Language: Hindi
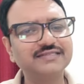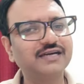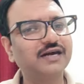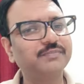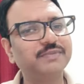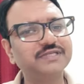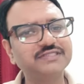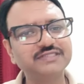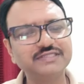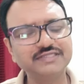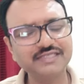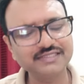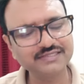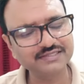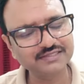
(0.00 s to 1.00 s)
अपच
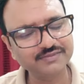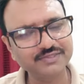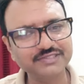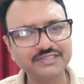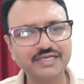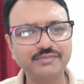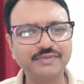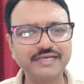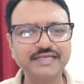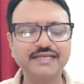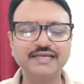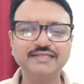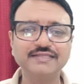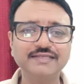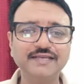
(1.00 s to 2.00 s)
जैसी समस्या बनी
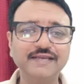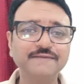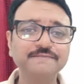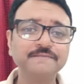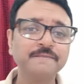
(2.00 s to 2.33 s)
रहती हैं